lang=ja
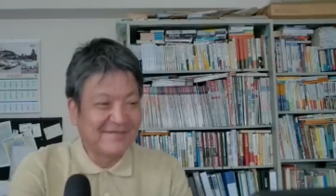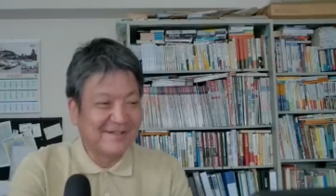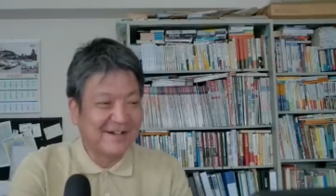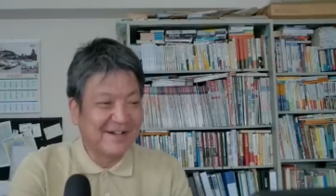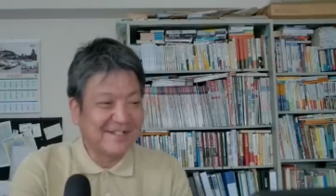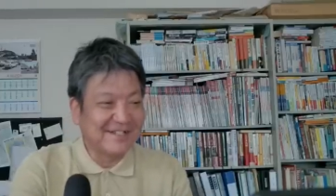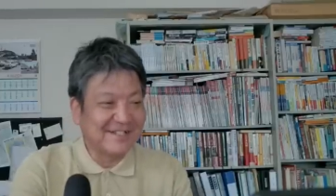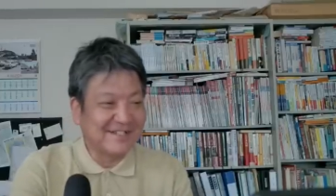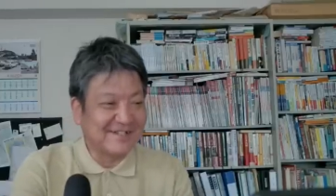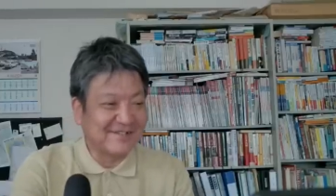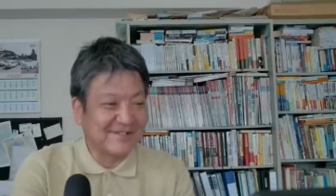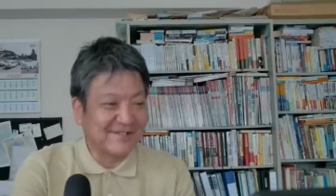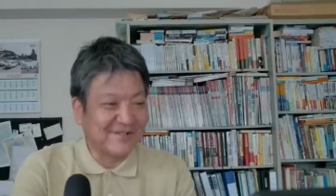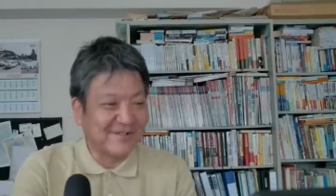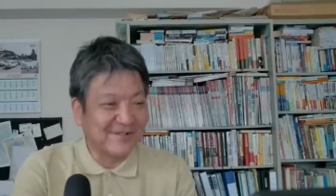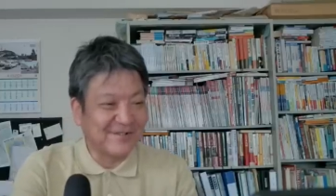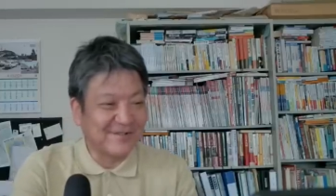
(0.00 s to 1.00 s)
毎日
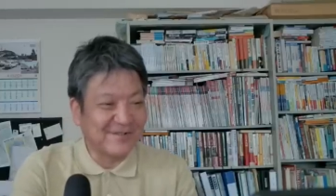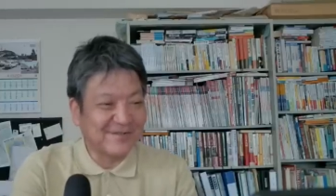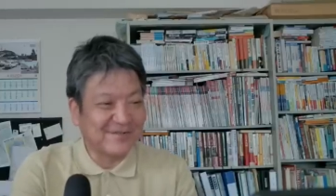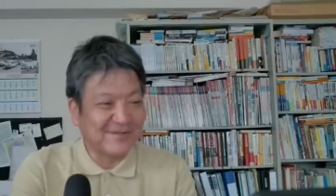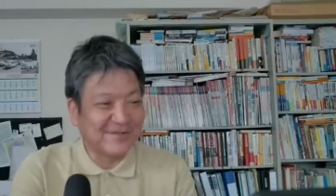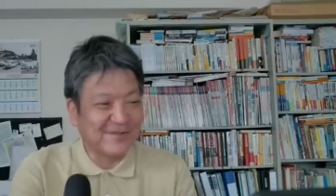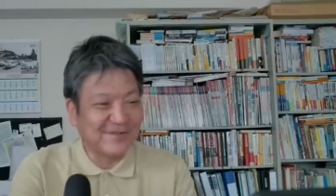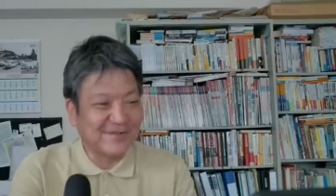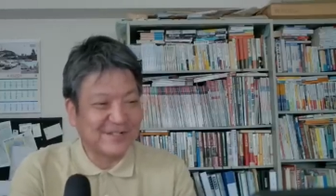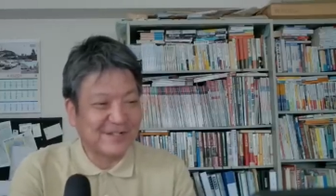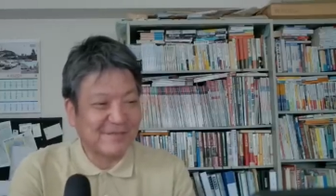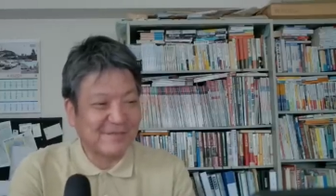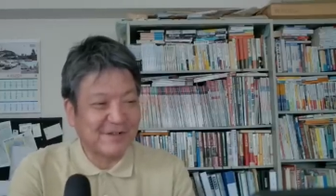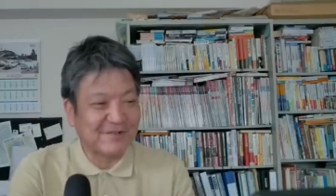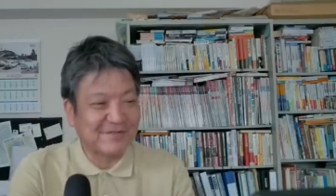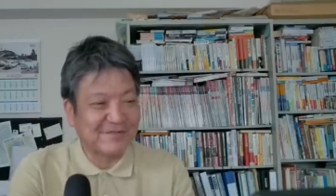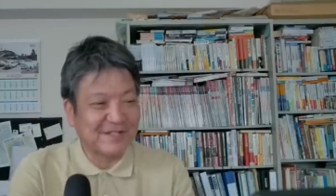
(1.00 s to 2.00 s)
こうこう
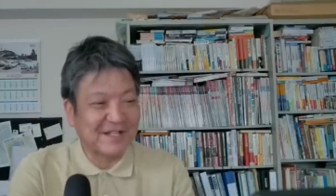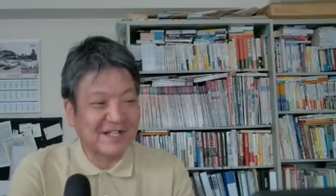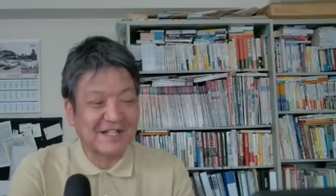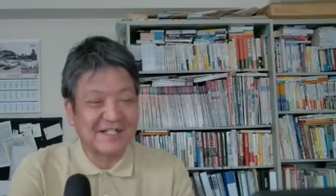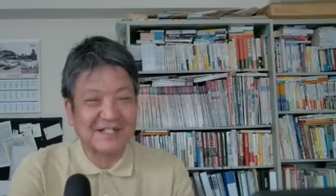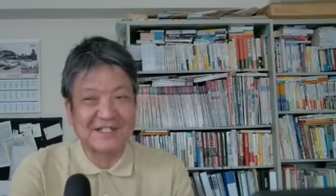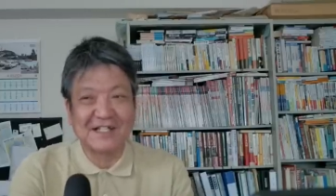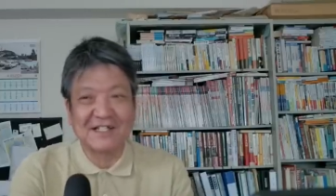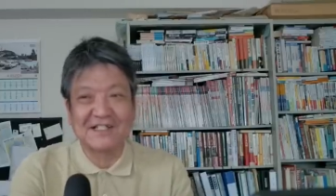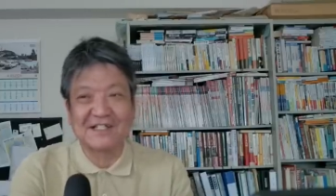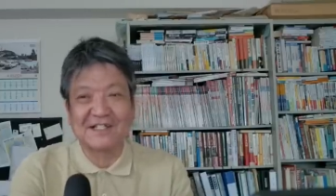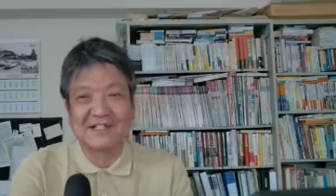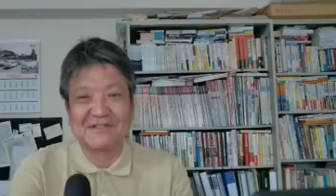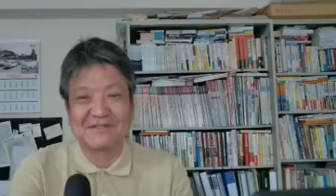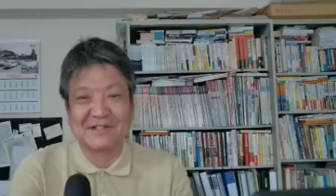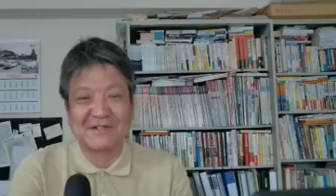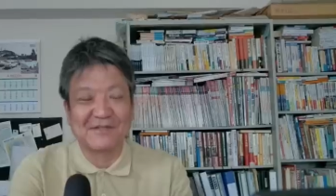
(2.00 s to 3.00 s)
喋るネタにさせて
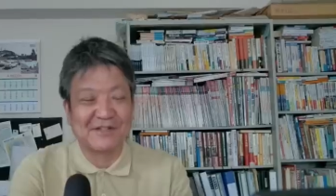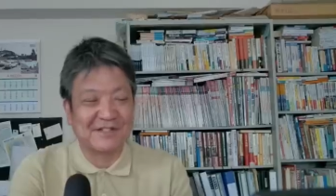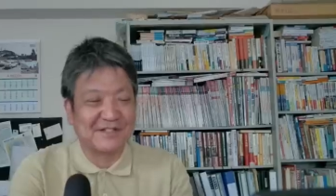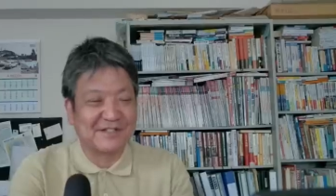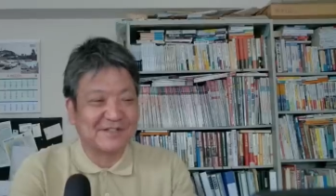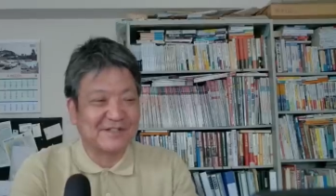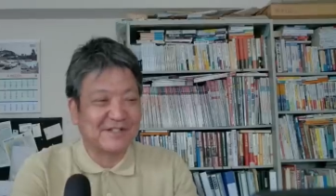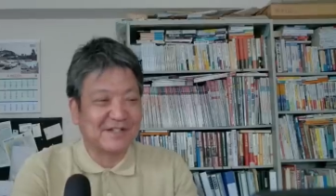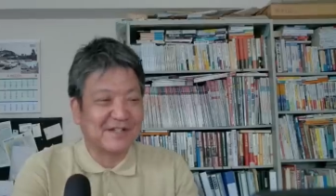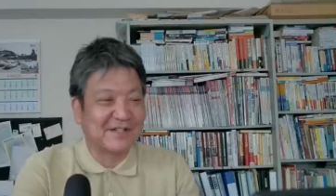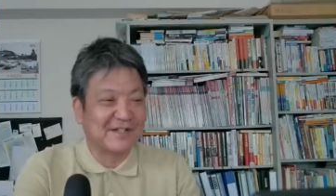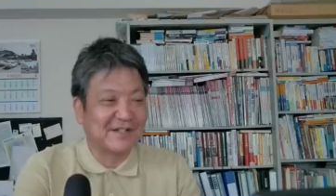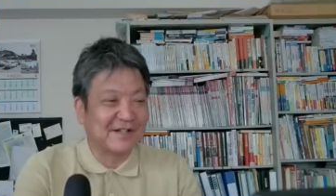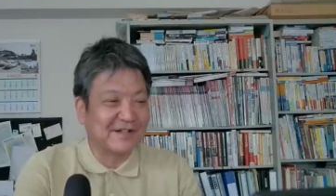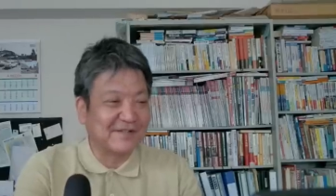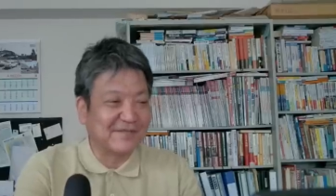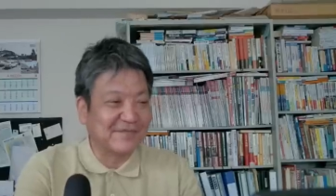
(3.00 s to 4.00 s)
いただくためにです
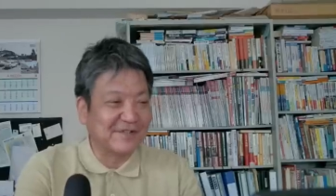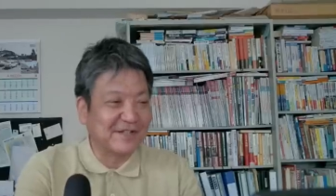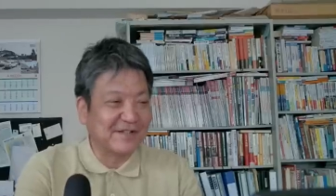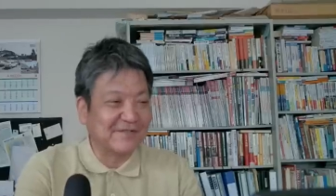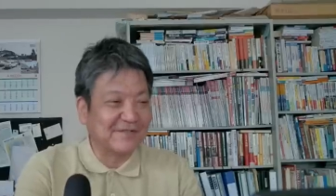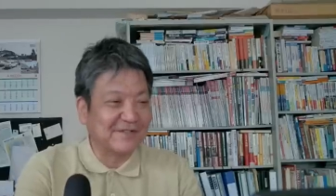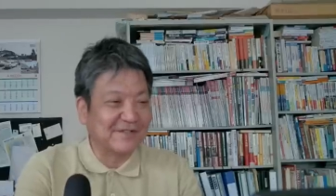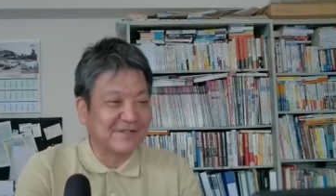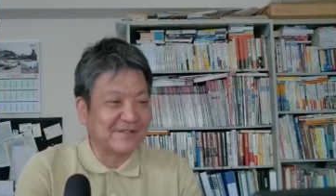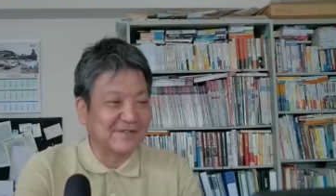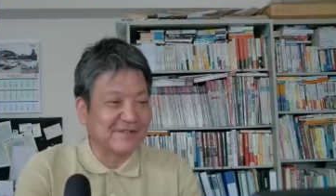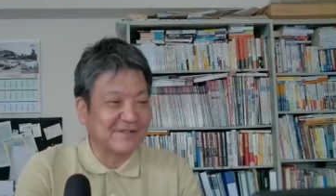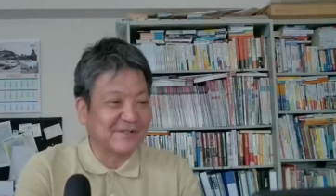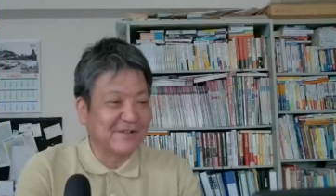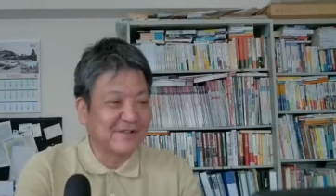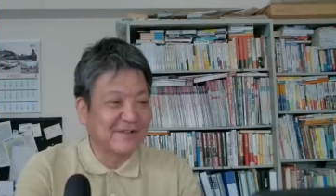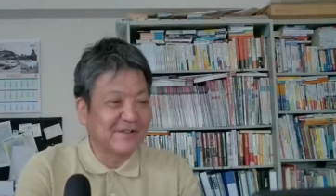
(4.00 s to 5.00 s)
ねあの見てるんですけど
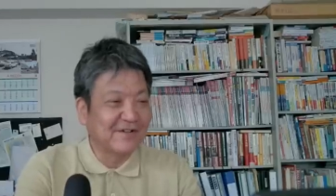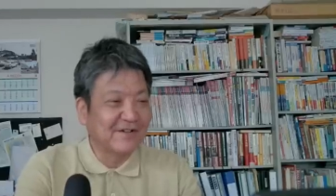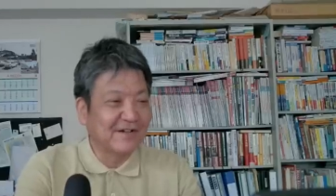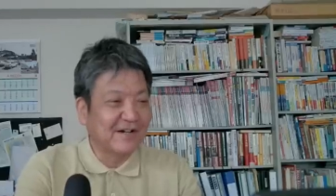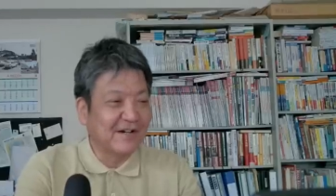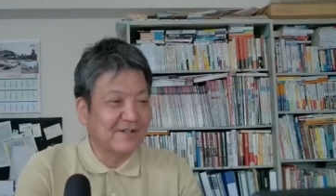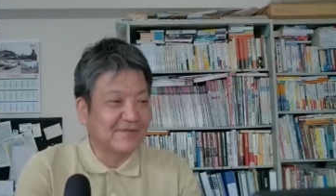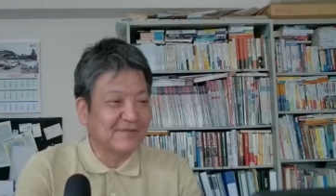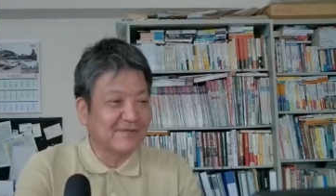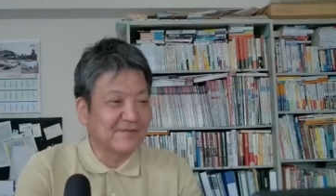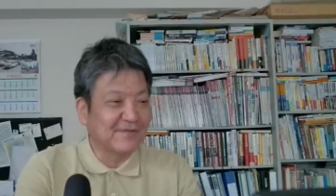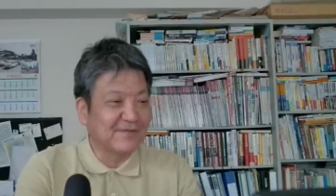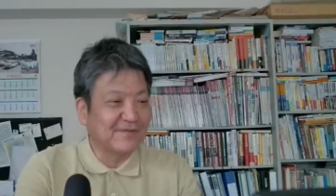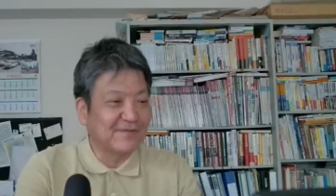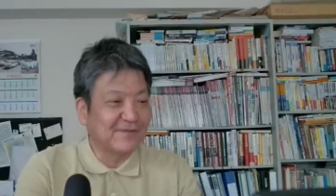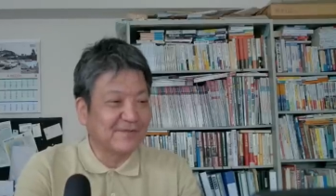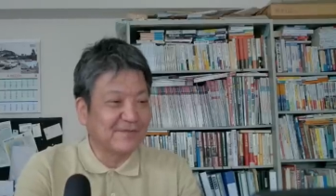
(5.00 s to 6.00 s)
あの
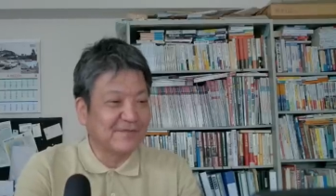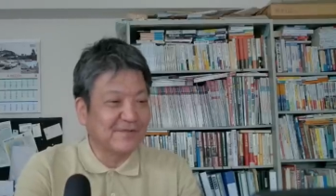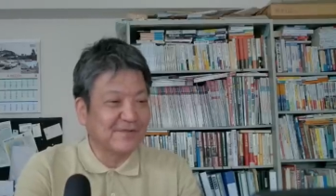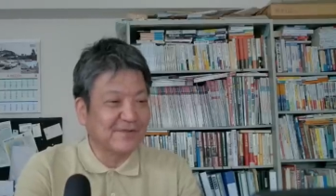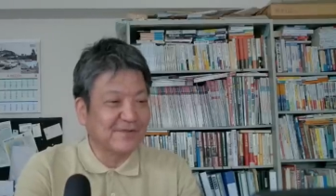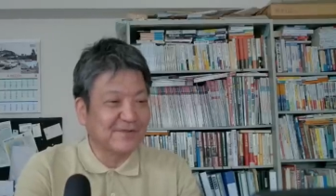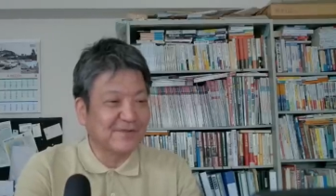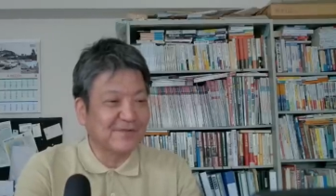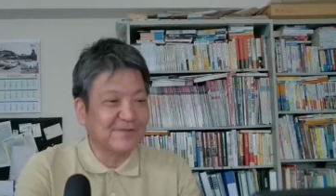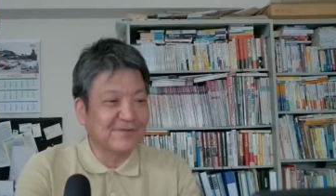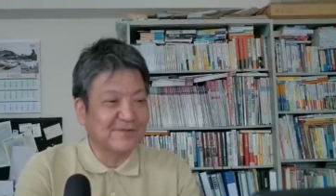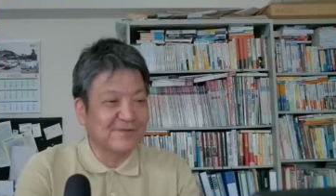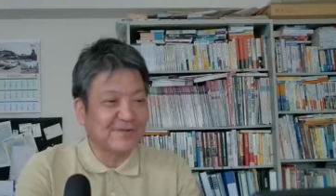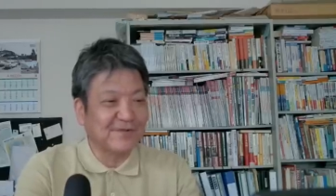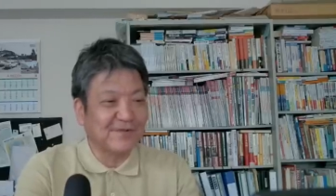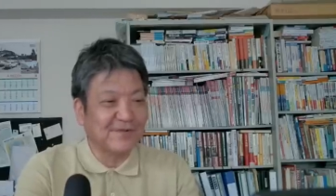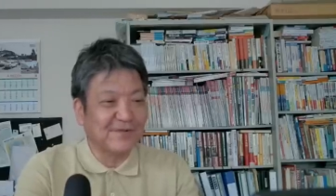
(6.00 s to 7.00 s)
ものすごく
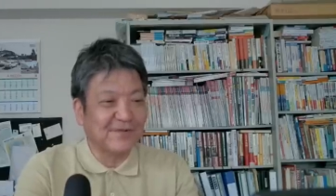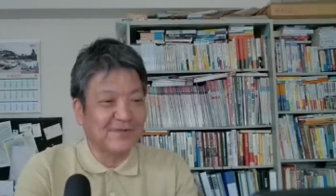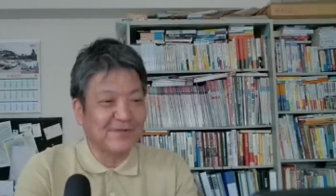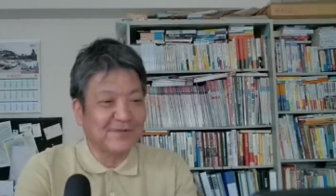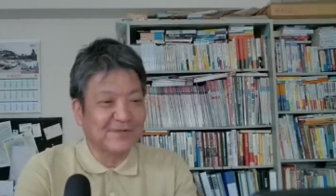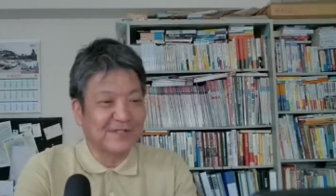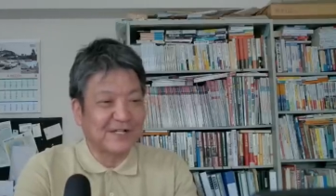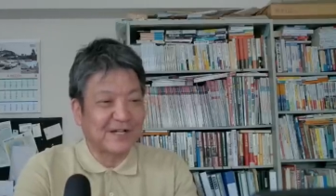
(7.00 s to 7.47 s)
こう